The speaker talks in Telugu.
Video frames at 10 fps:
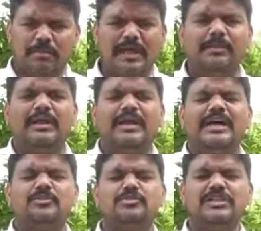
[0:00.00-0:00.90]
మా
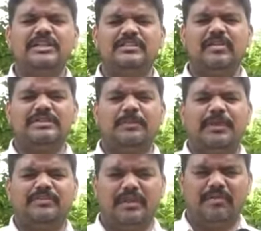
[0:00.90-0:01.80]
ఎమ్మెల్యేగా దృష్టి తీసుకువెళ్ళని
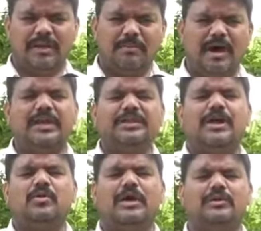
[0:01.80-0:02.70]
చెప్పేసి ఇలా మార్నింగ్
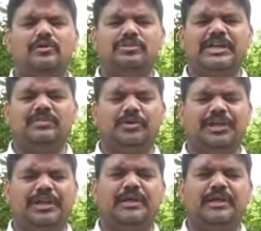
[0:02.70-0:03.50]
నాకు వాళ్ళు గుర్తు చేయడంతో